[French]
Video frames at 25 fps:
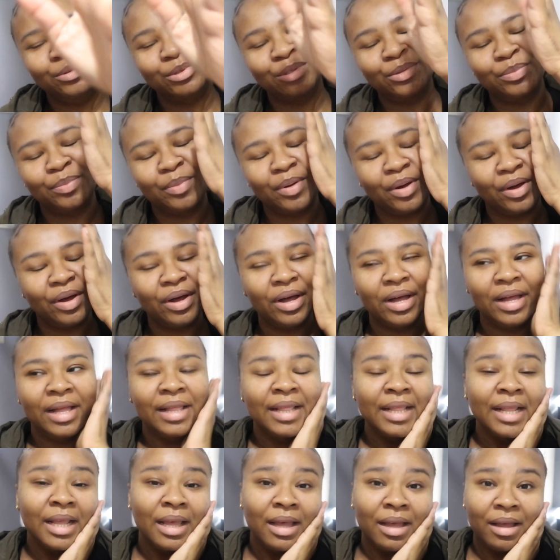de sport.
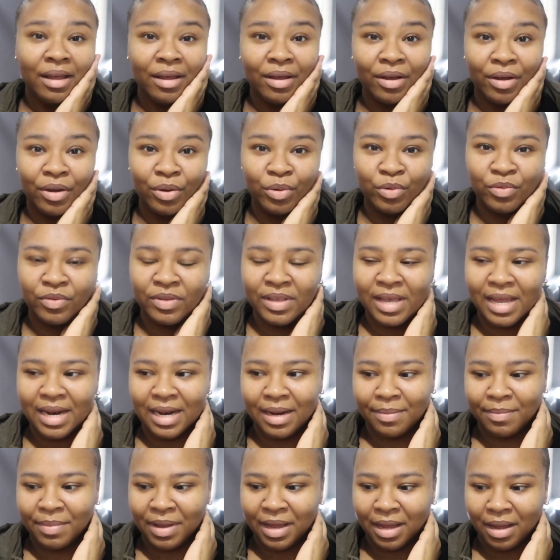Euh, au final,
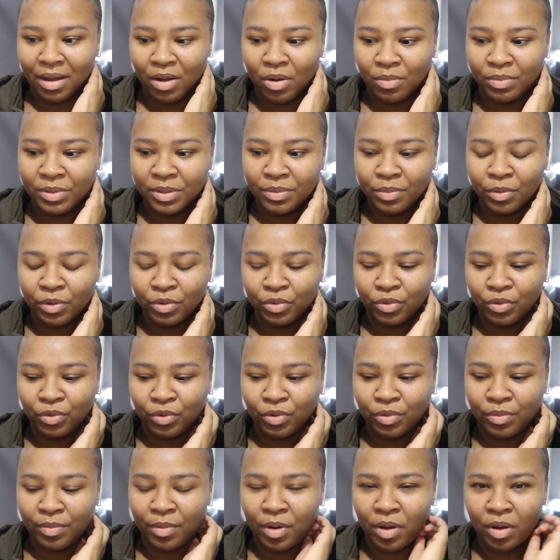elle m'a rempli mon
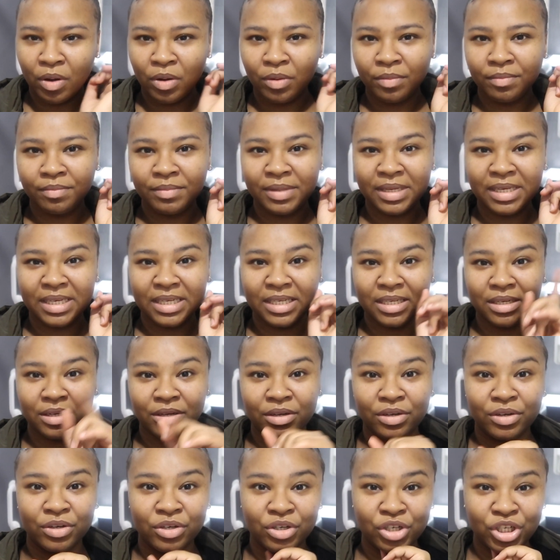document, mais
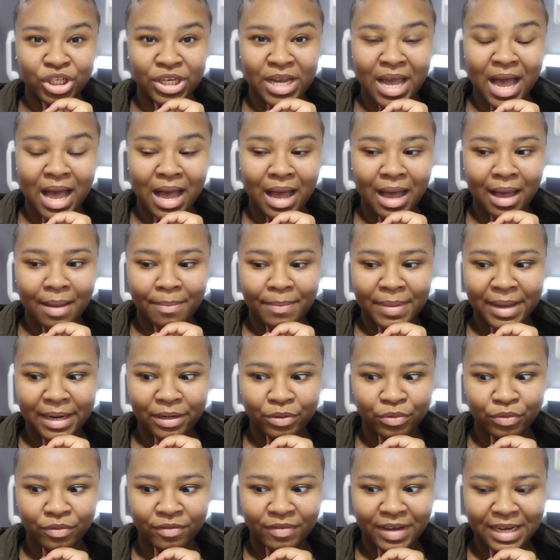euh, j'ai un
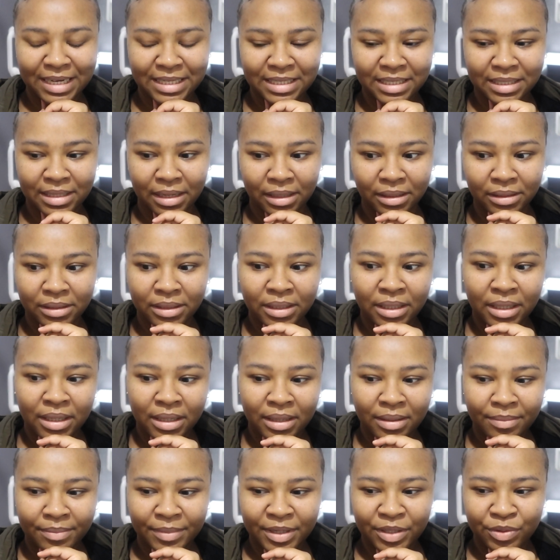rappel de vaccin.
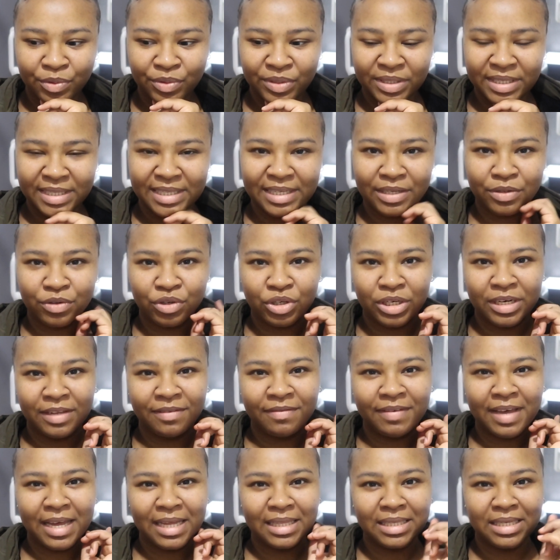Mais le souci, c'est que je l'ai
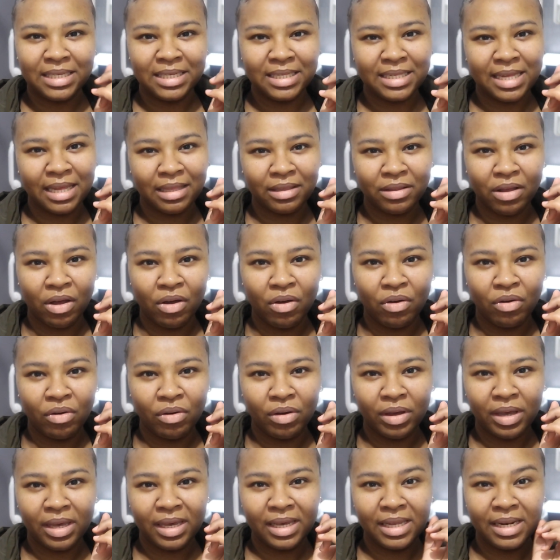fait à 17 ans
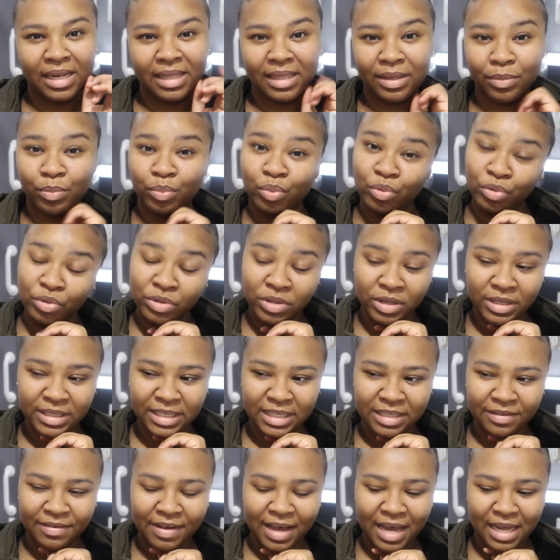et il était plus
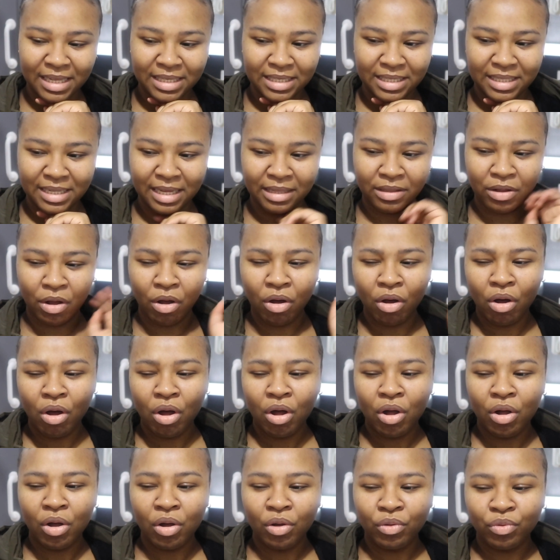censé se faire à 17 ans.
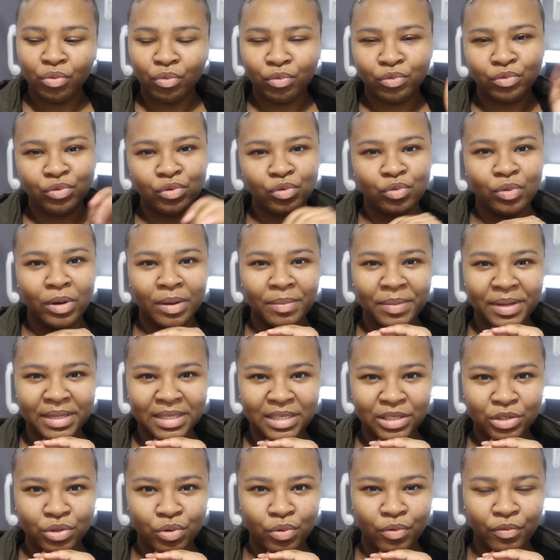Donc du coup elle m'a
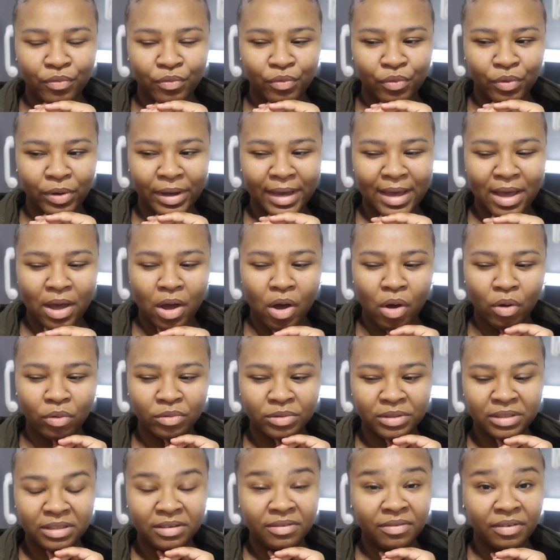dit que je le ferais
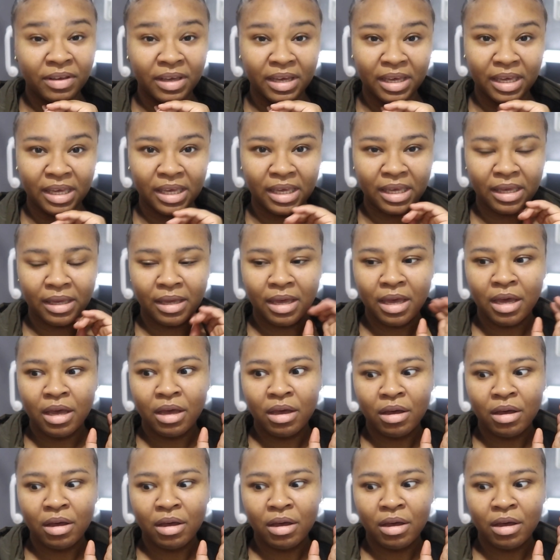en différé,